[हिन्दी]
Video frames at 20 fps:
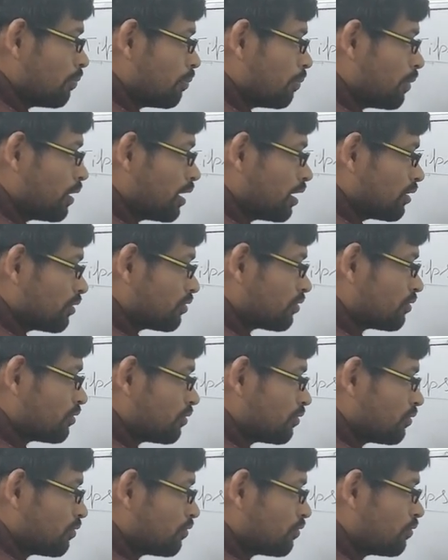प्लस
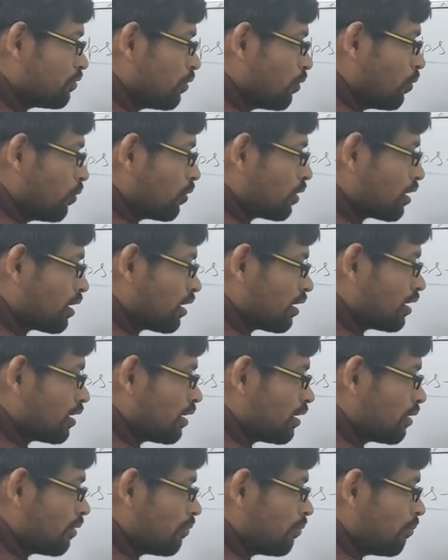फोर
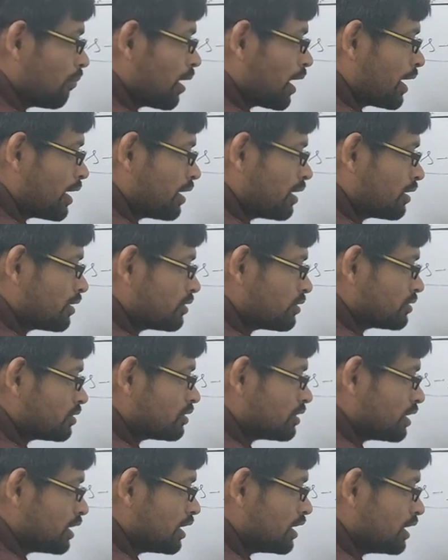माइनस
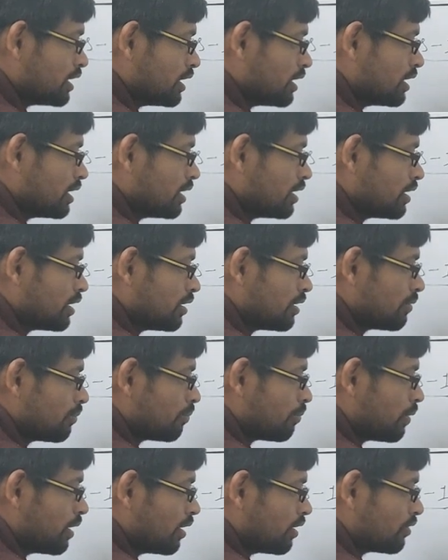थ्री
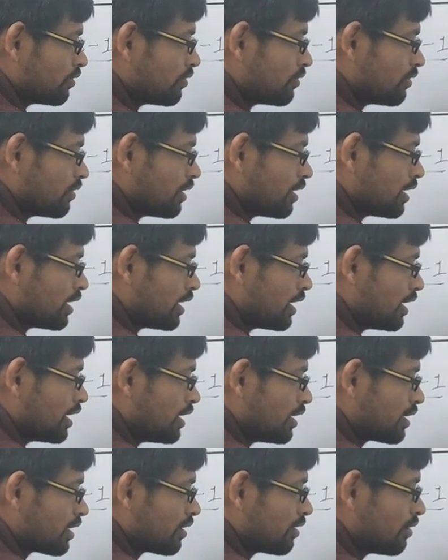प्लस
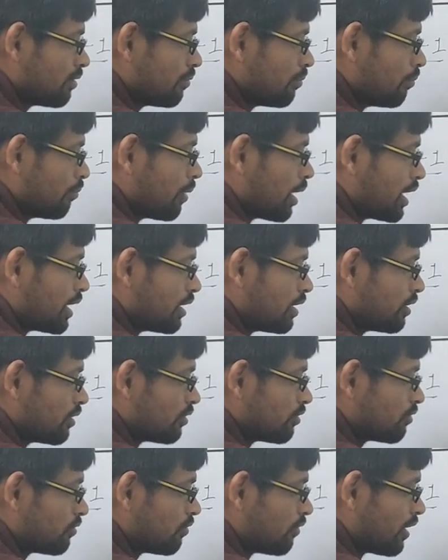एट
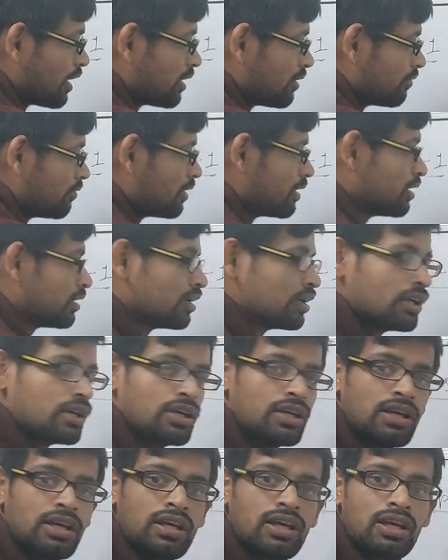माइनस फाइव
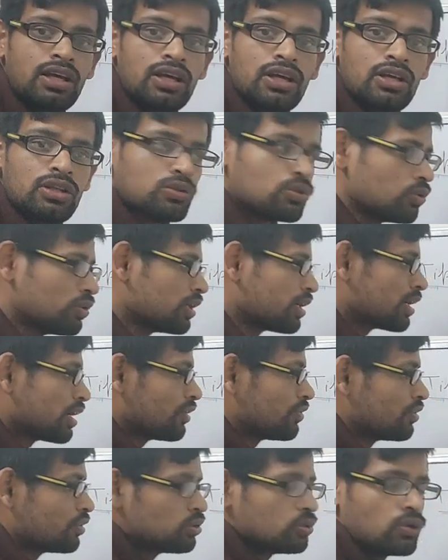तो ये
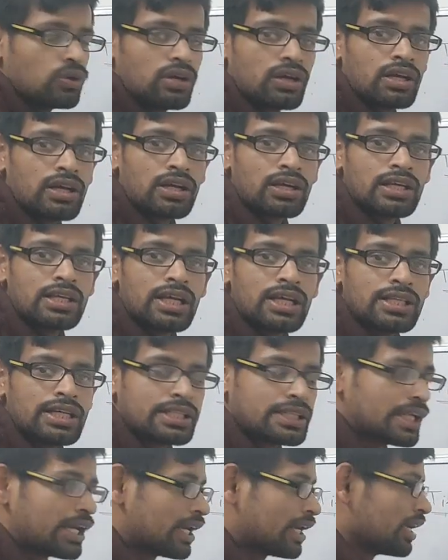कैसे जो किया
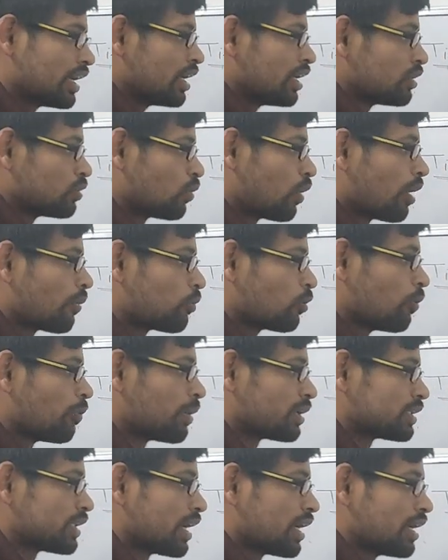जाता है तो आपको
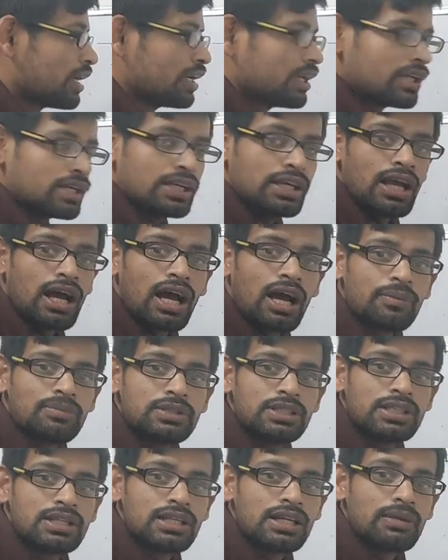पता है कि आप
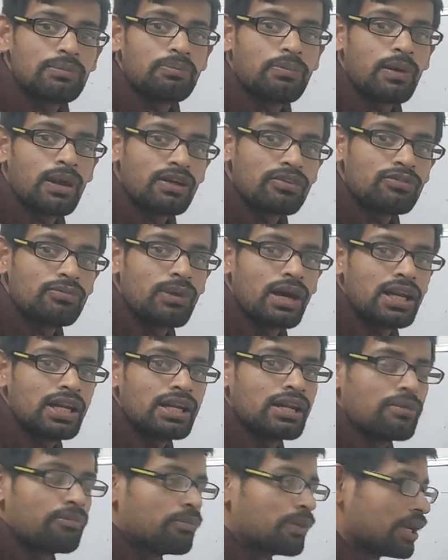जितने प्लस वाले
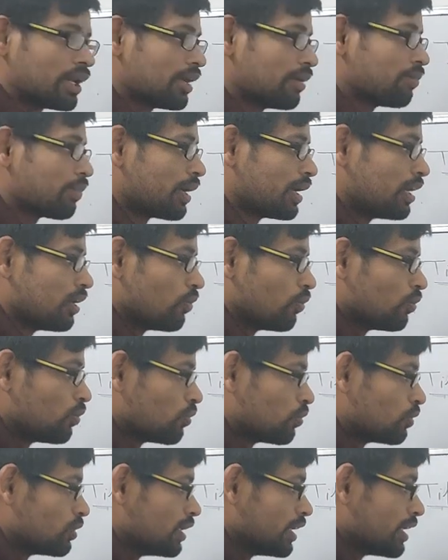नंबर हैं पहले
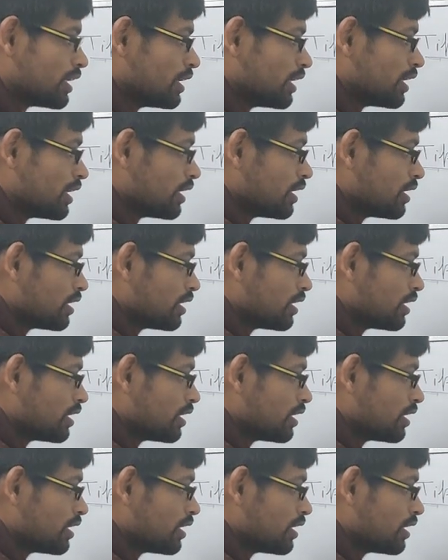उनको देखिए